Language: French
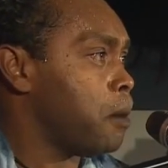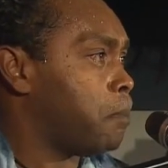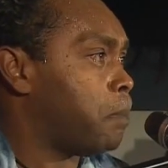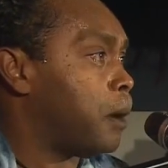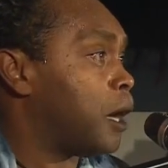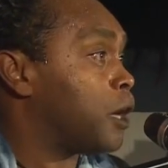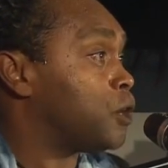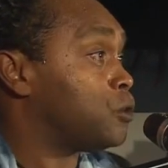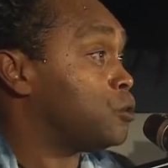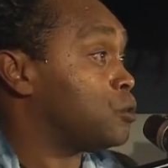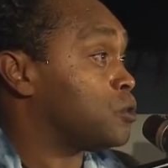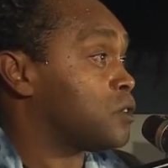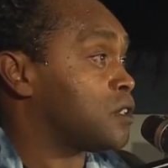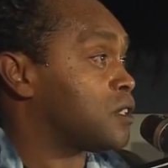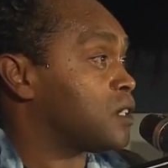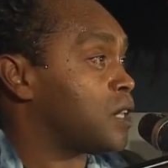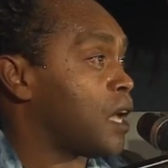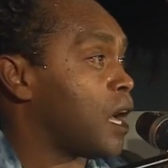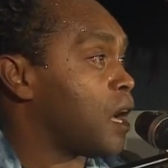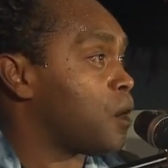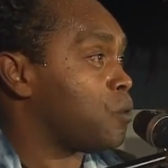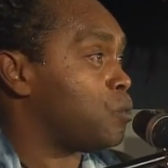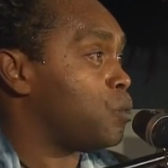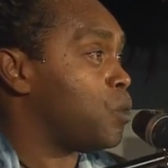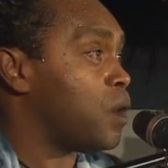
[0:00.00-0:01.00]
Pas de
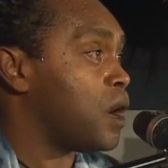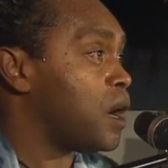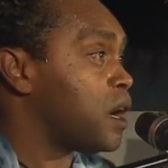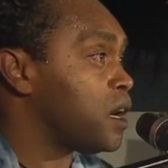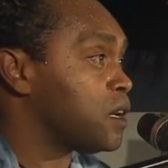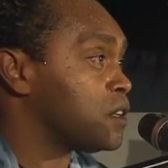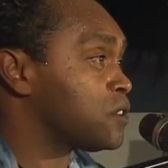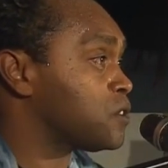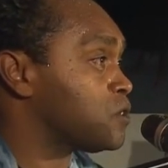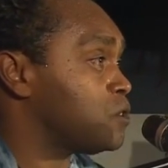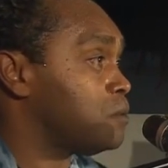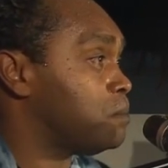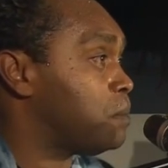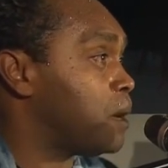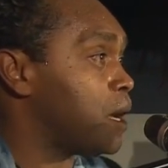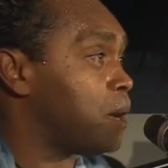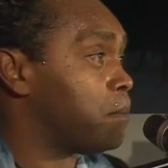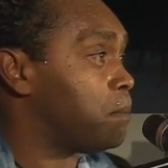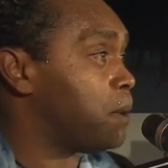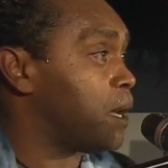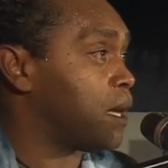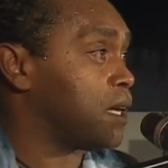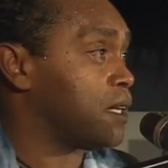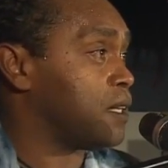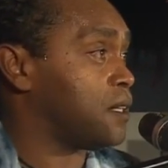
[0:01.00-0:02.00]
Star Wars, de
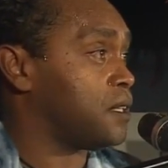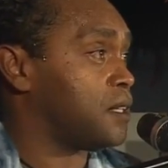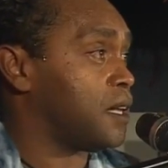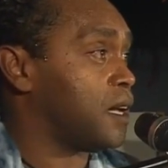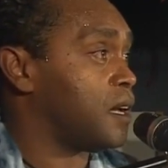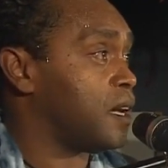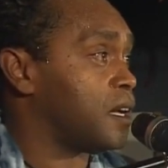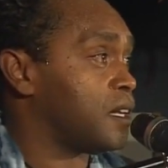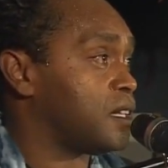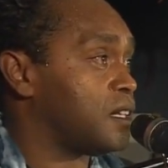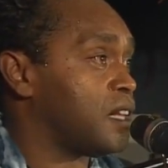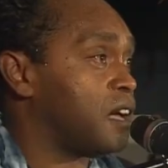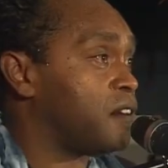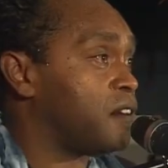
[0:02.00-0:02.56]
Barbarita,